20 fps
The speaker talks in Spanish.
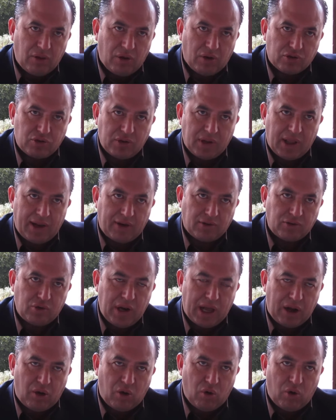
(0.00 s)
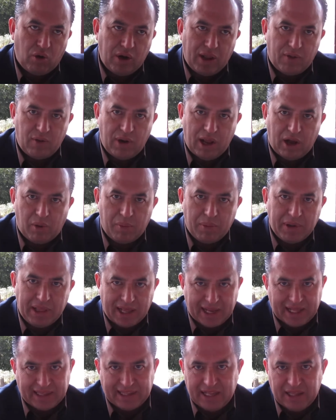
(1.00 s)
a los ciudadanos de una colonia, de una
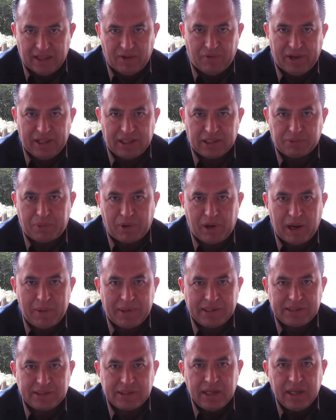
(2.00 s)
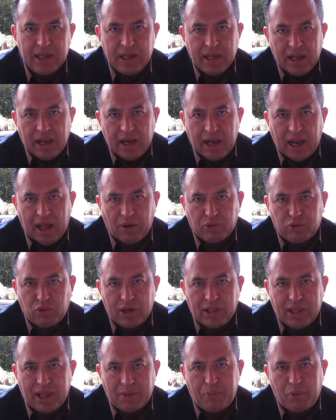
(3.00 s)
comunidad que tienen diferentes problemas, la
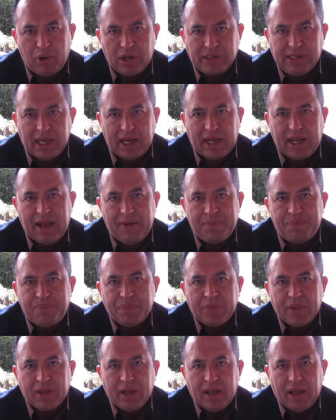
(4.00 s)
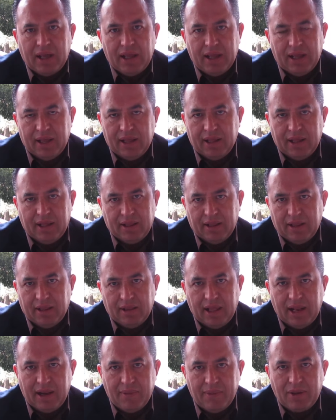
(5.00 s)
autoridad policíaca, eh,
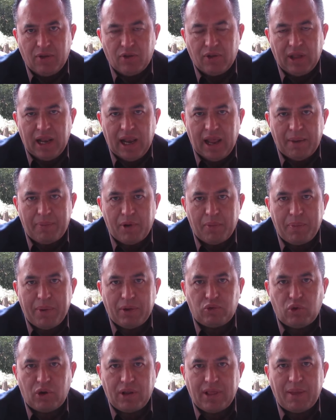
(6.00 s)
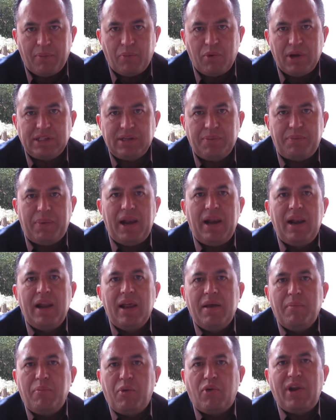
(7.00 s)
derivado de la propia autoridad municipal,
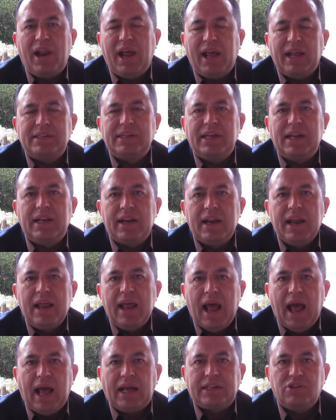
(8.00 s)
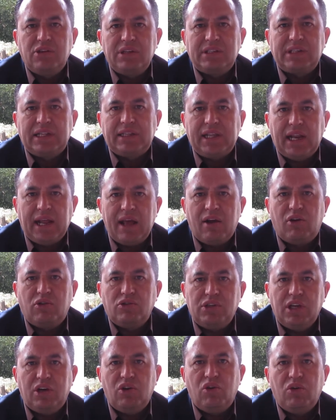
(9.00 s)
podrá ejercer acciones que traigan
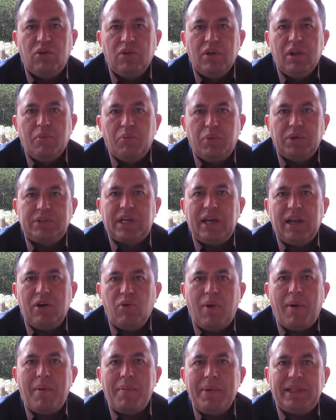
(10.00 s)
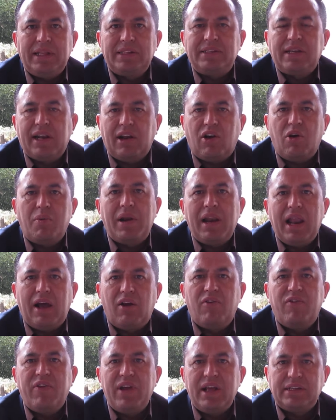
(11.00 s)
consigo, pues que nuevamente se recobre la
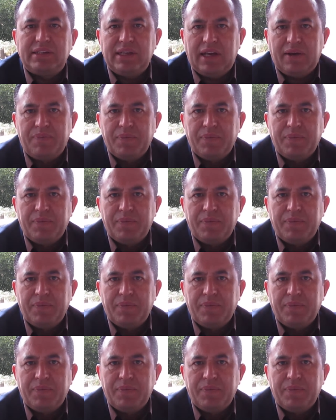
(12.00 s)
confianza.